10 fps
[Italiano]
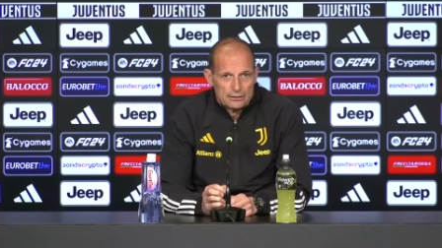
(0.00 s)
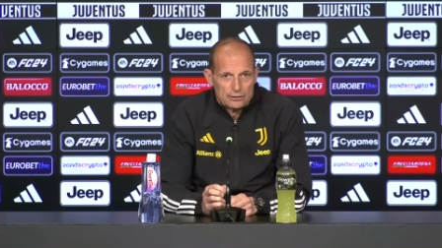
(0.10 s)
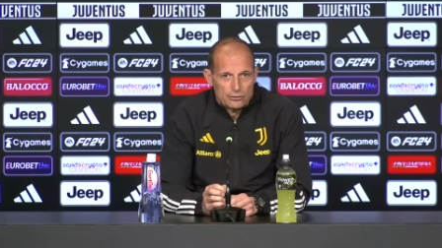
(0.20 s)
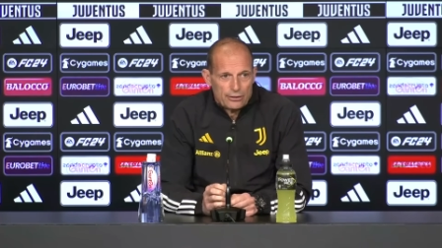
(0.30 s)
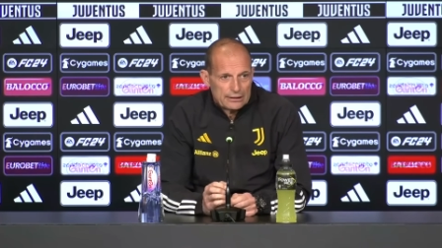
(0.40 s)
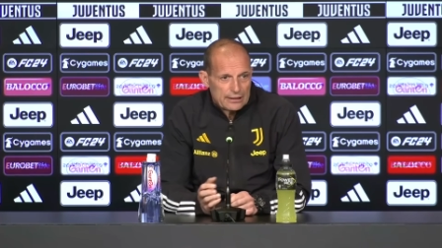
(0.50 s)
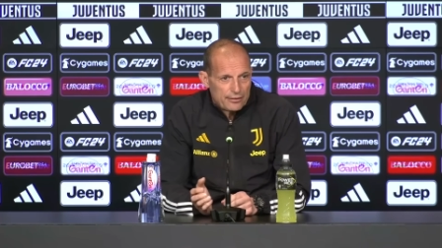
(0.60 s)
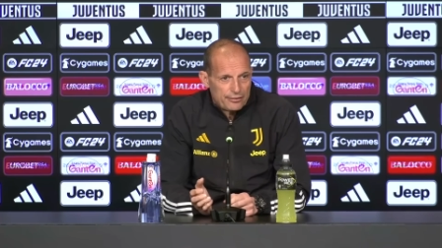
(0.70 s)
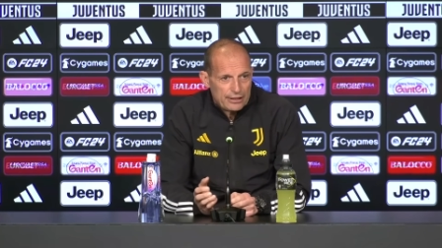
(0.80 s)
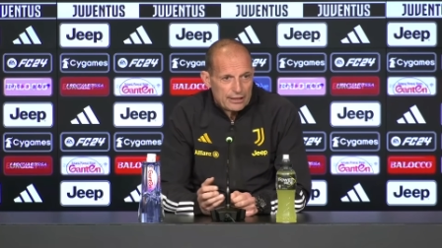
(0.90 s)
doveva
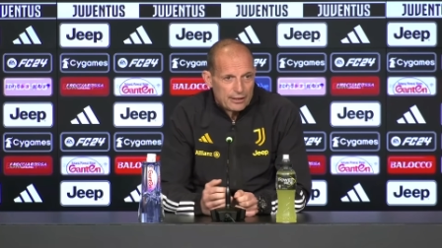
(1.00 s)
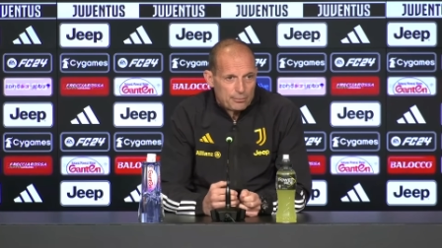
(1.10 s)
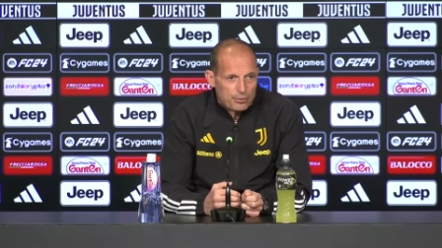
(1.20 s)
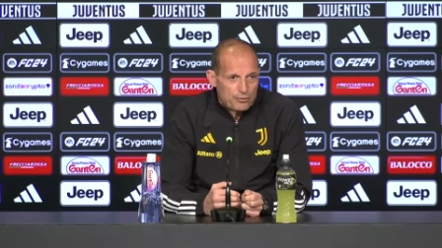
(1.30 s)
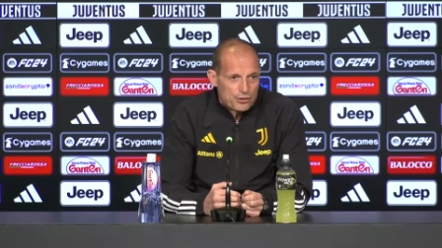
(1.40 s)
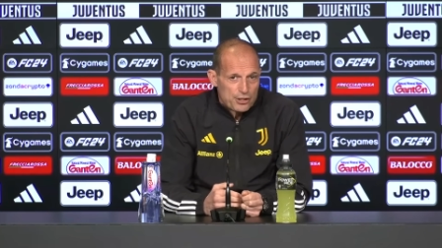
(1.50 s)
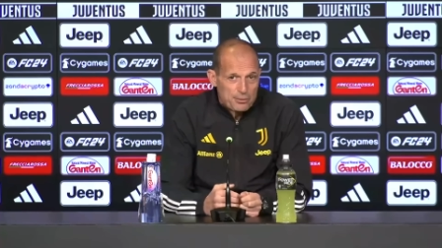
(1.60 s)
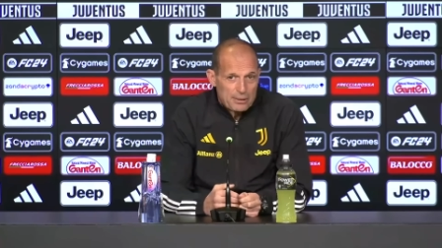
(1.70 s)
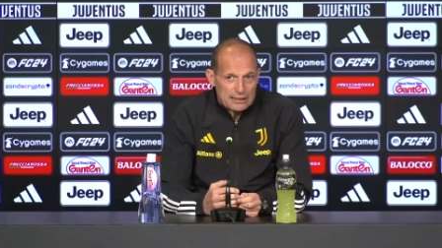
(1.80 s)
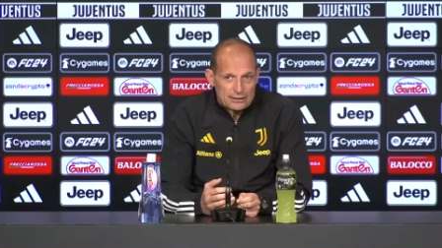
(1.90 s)
andare via, poi invece è
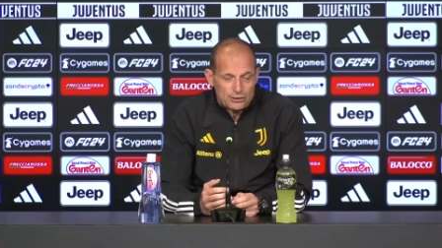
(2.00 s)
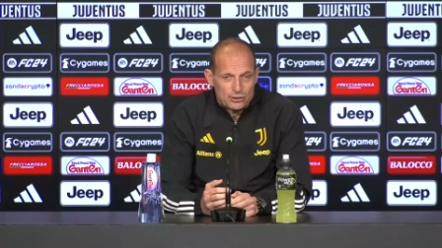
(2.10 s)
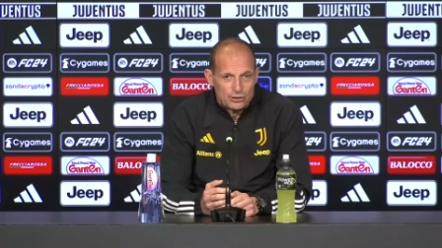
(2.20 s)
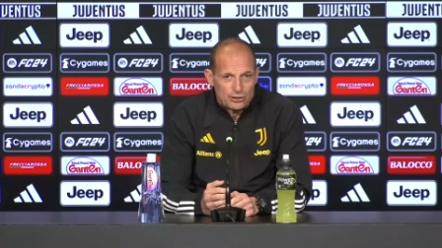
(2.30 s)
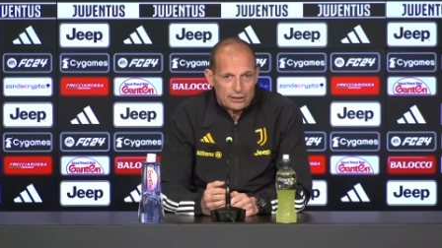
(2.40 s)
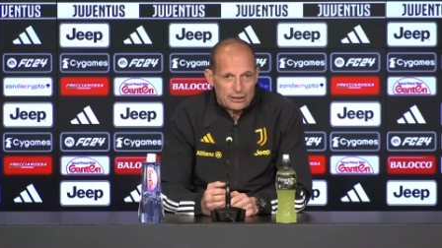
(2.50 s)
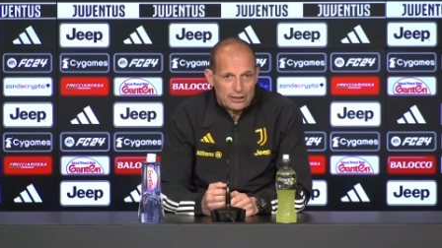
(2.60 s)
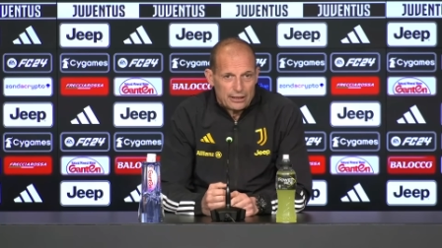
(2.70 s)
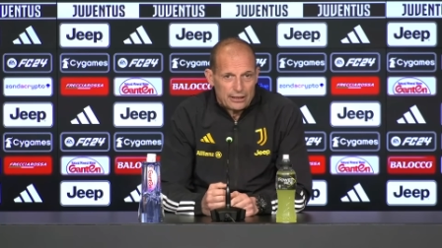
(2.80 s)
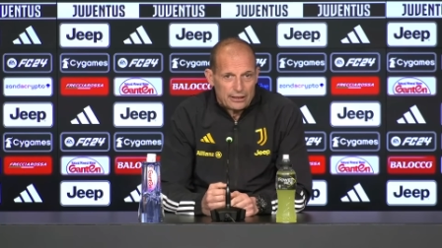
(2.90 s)
rimasto
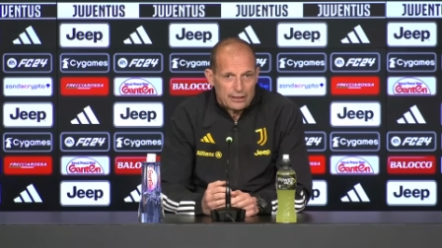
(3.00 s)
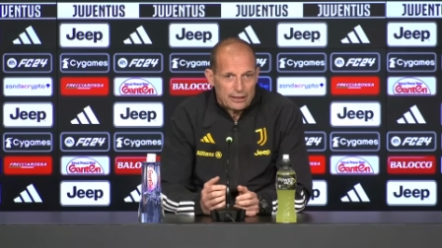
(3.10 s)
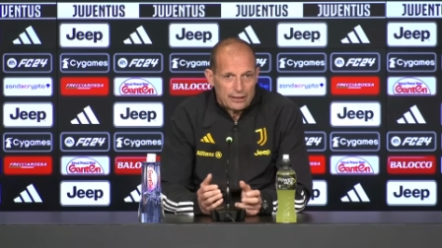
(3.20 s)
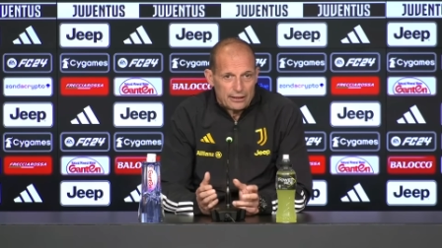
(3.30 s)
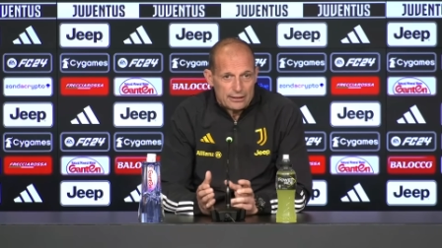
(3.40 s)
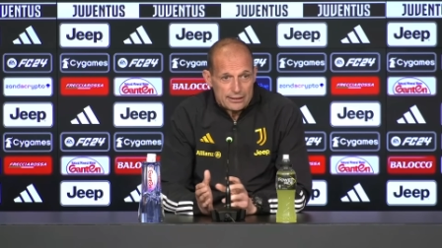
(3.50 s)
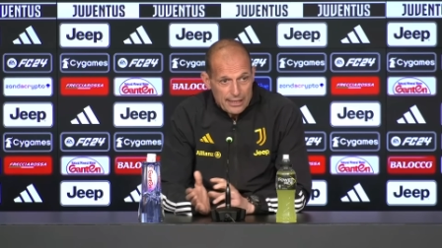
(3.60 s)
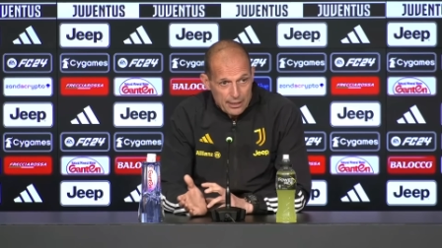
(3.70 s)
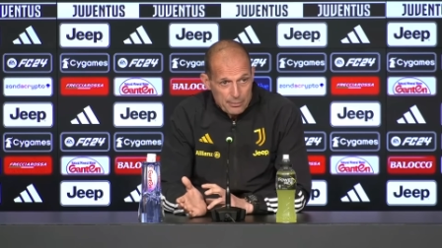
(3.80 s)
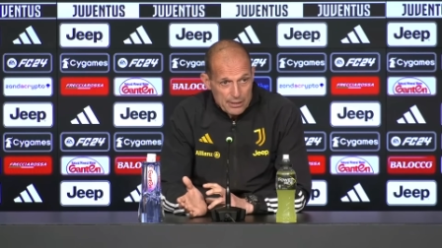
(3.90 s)
e si
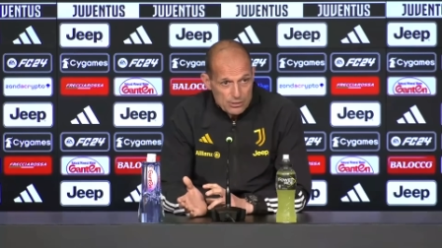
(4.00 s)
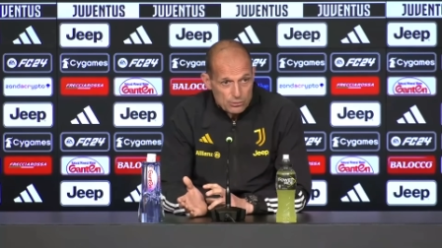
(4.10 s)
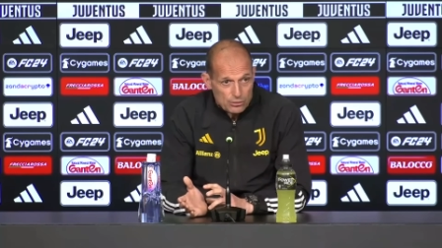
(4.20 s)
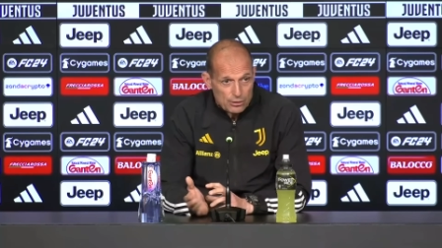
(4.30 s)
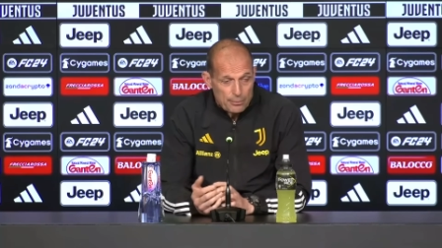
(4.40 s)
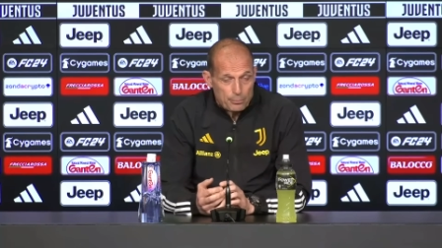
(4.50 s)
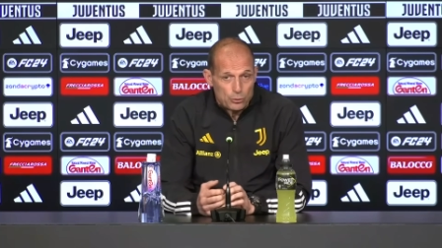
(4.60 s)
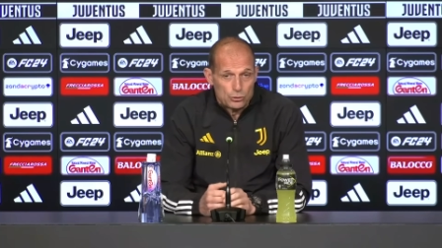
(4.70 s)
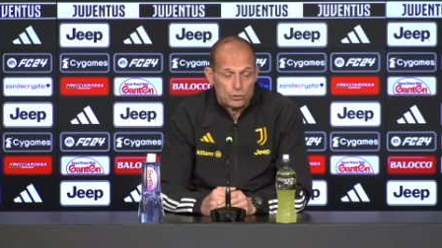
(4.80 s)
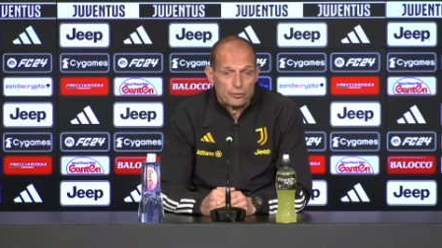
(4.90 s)
è rimesso a
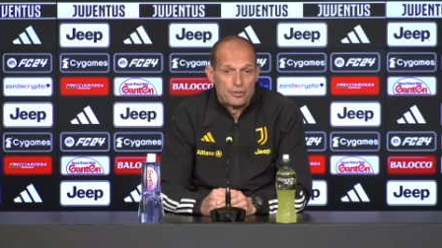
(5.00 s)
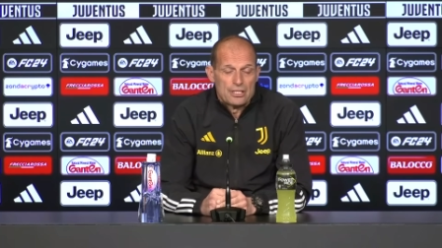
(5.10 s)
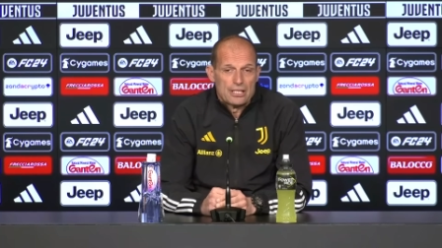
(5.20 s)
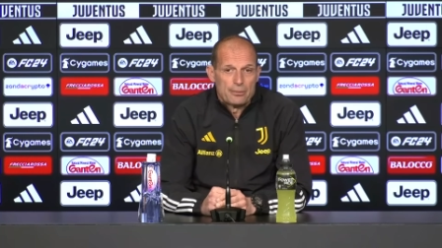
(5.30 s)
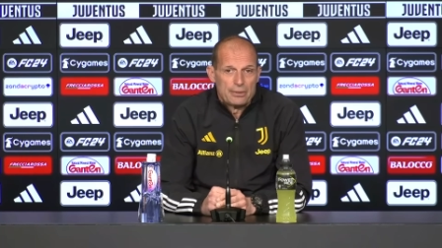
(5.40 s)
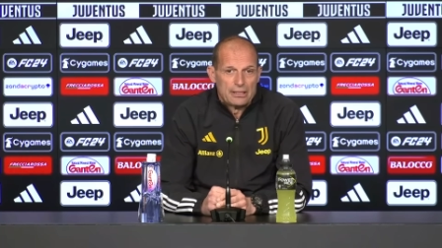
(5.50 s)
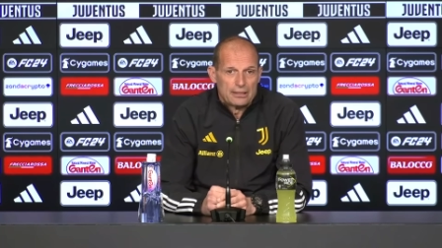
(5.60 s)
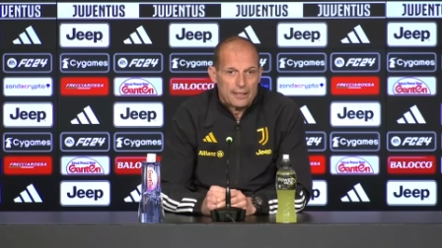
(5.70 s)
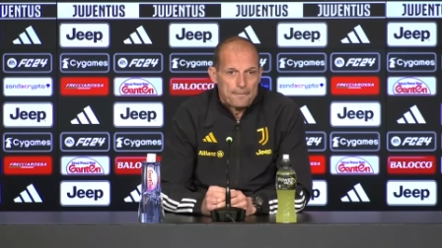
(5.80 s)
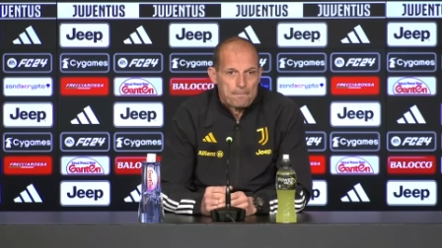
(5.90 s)
posto
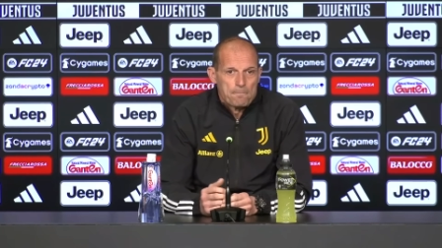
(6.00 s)
fisicamente